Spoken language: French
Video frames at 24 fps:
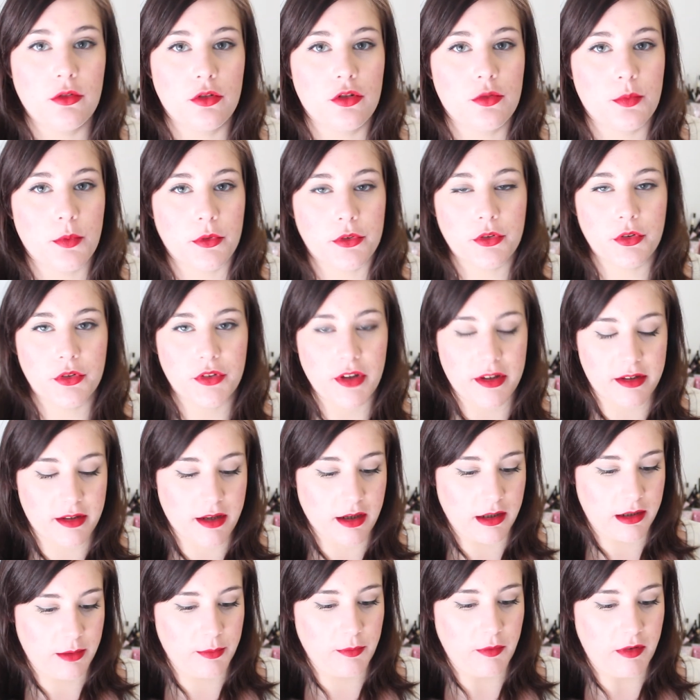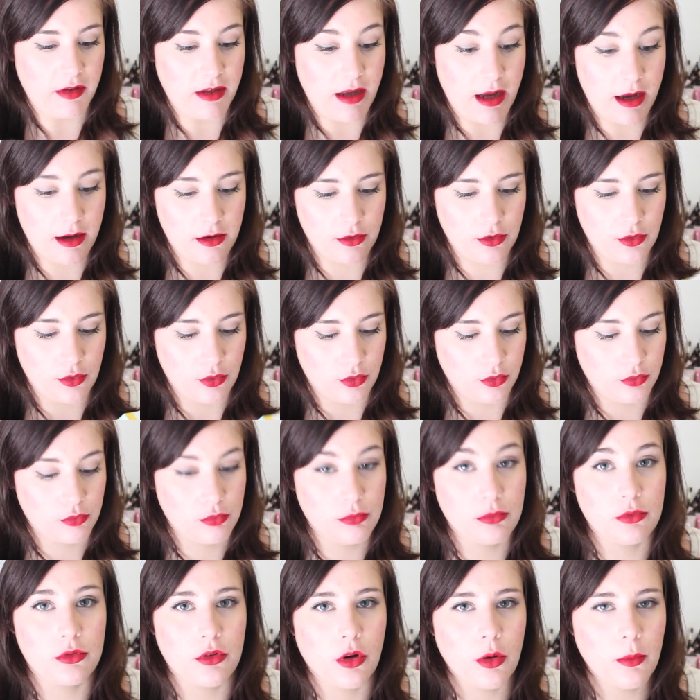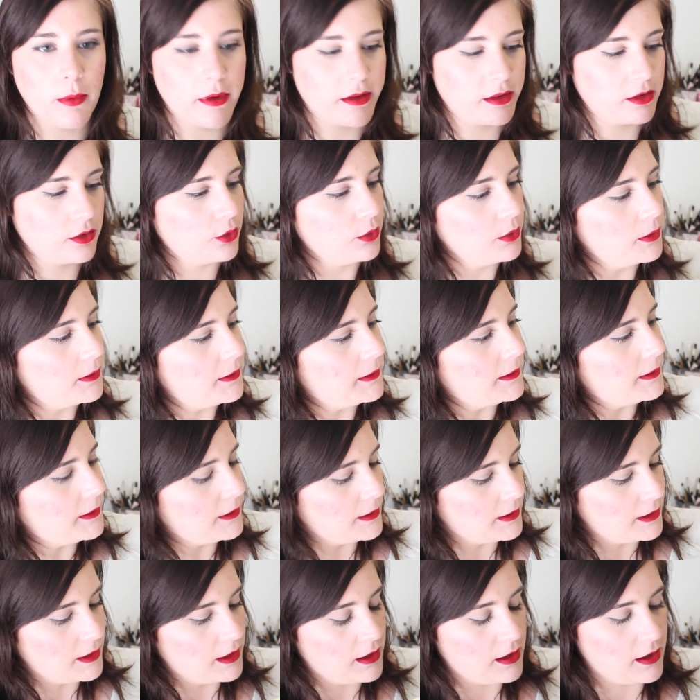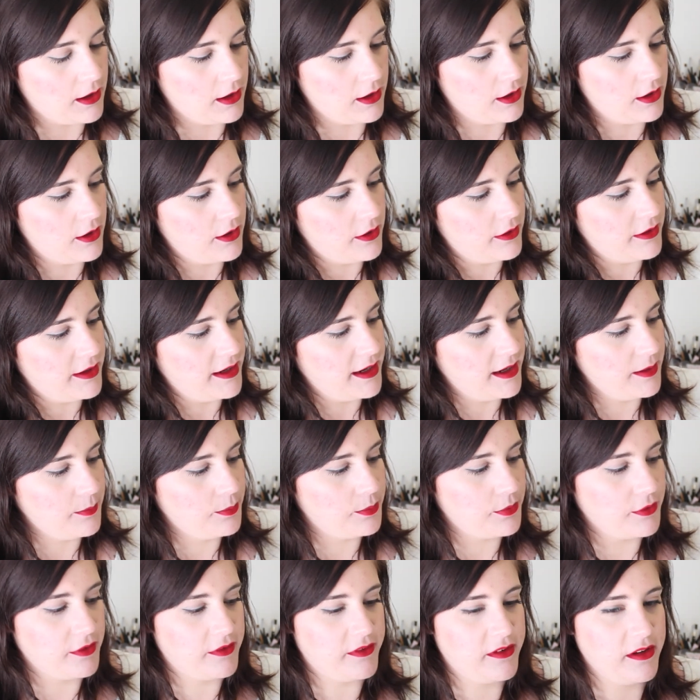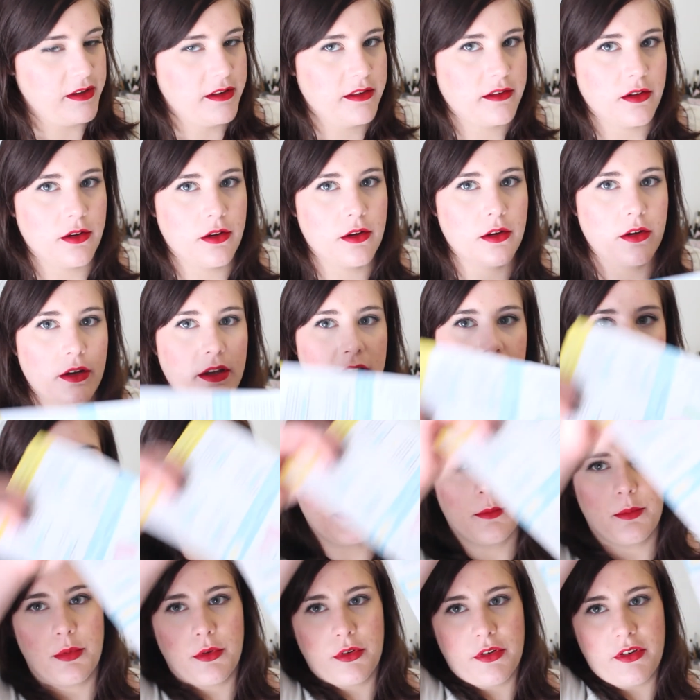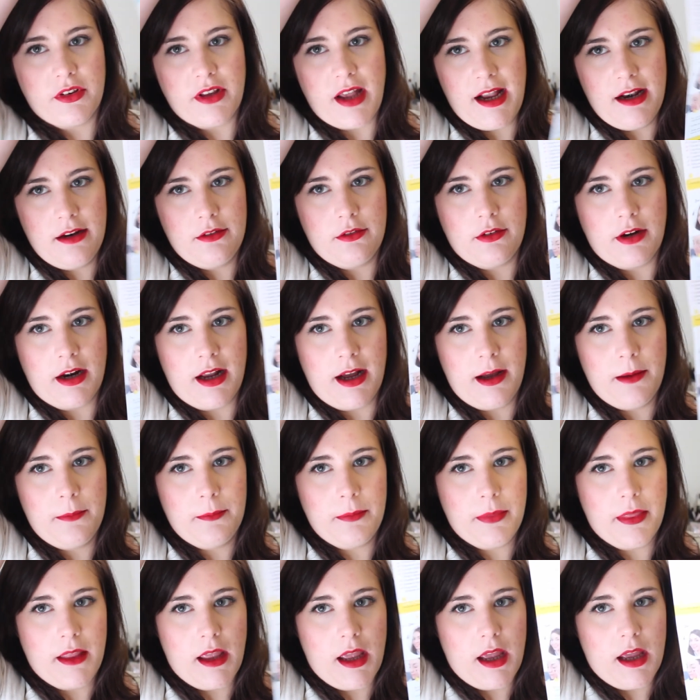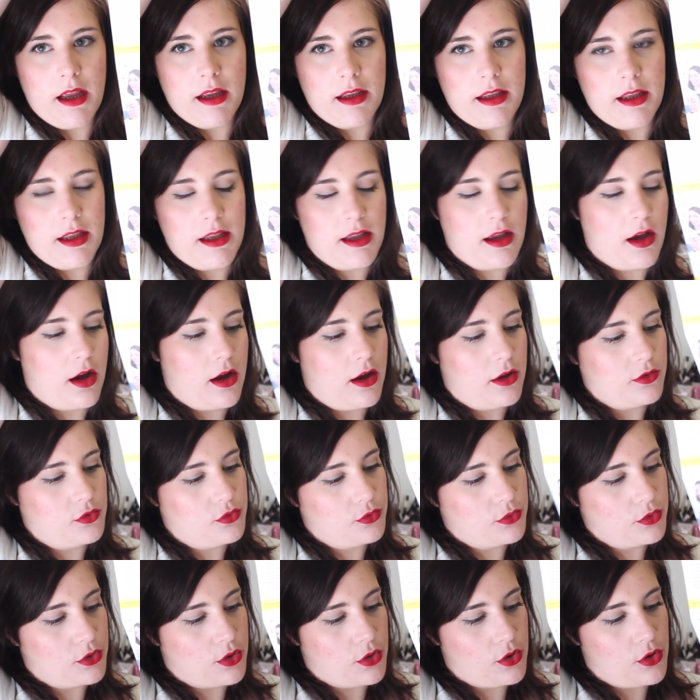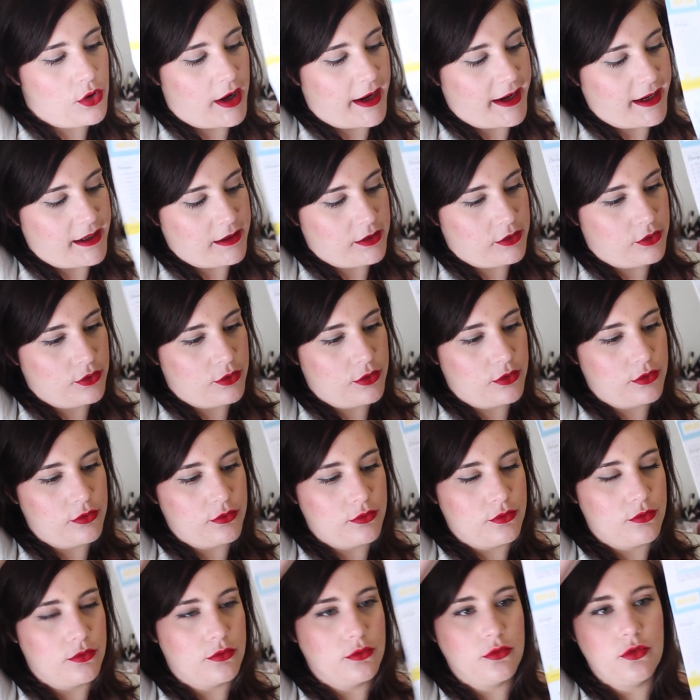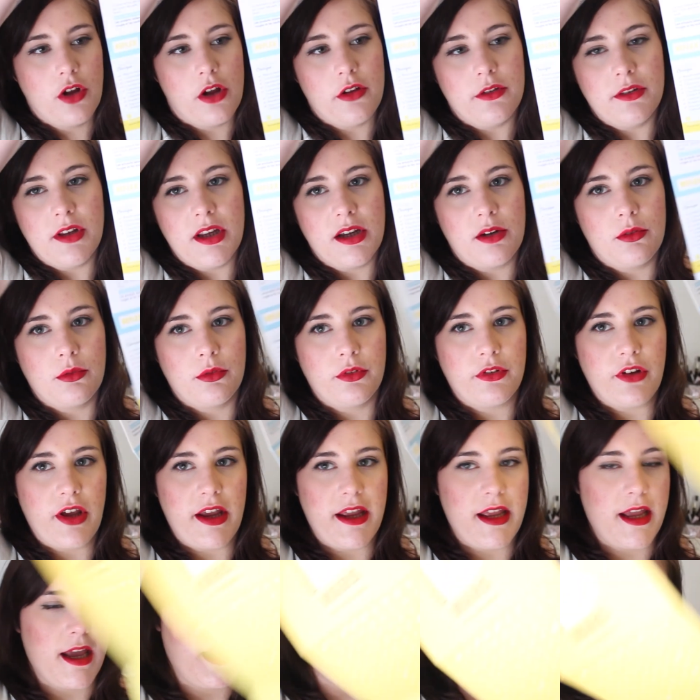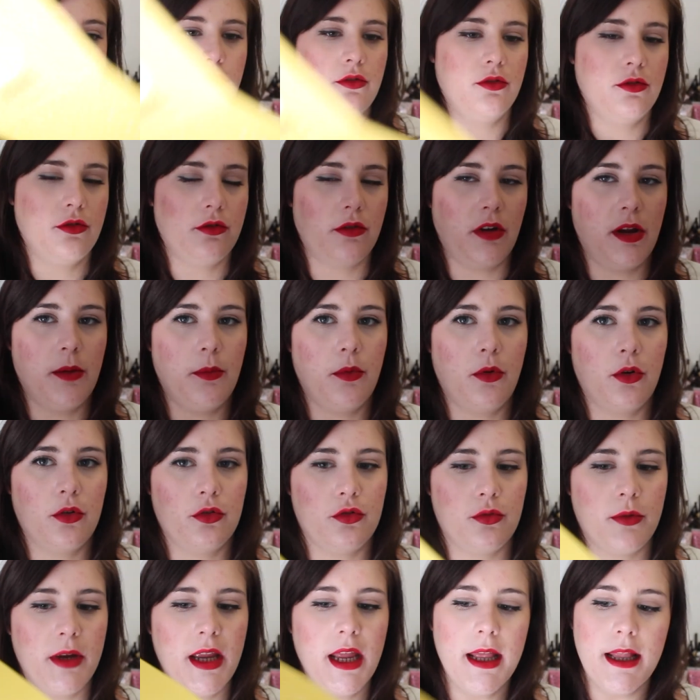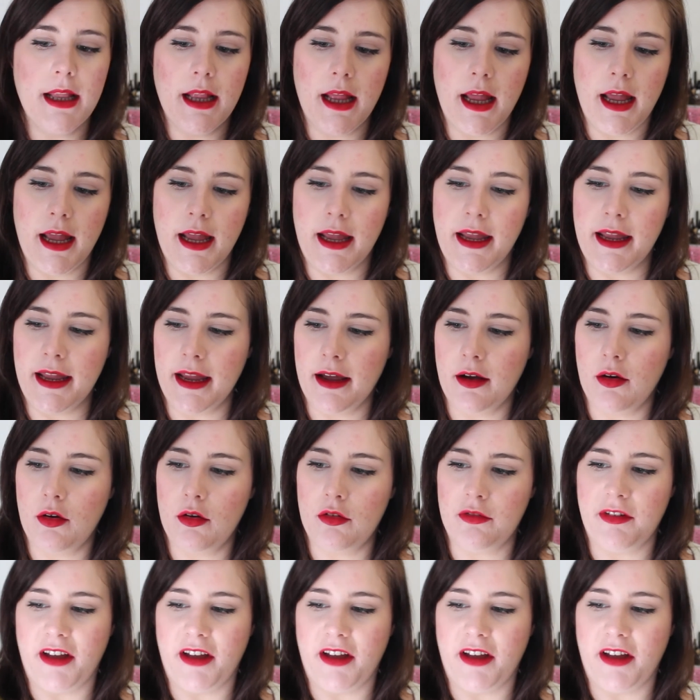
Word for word: donc je pense que ça sera comme ça tout le temps maintenant, les petites cartes postales, voilà, qui euh, donc au recto nous donne des conseils et astuces sur les produits. Et au